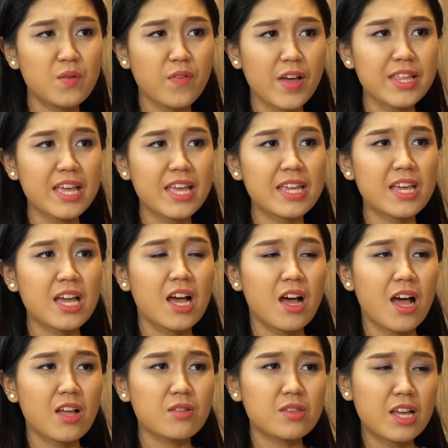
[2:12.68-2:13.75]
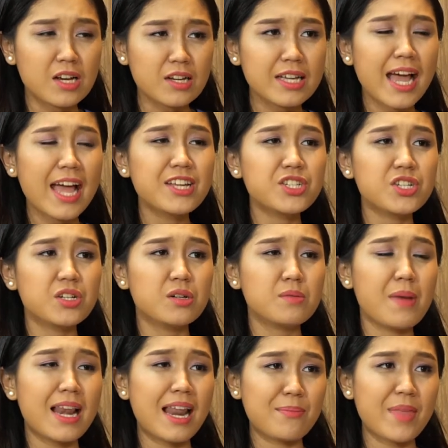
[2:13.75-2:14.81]
Vậy thì những cái sữa
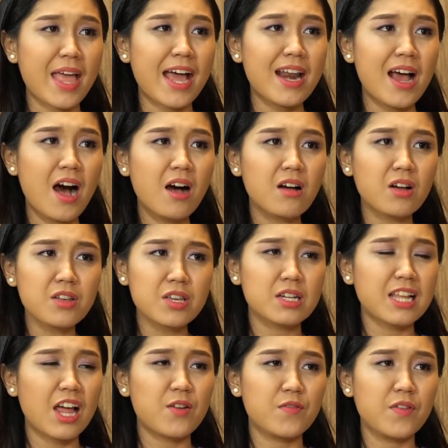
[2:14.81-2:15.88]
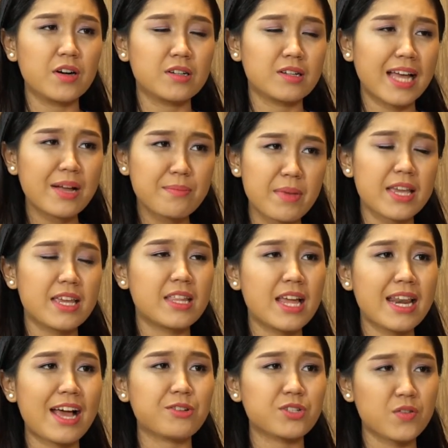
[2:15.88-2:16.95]
mà làm giả đó có những thành phần khác biệt như
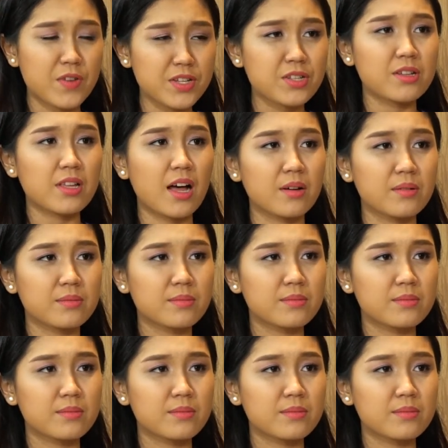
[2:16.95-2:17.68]
thế nào so với sữa thật?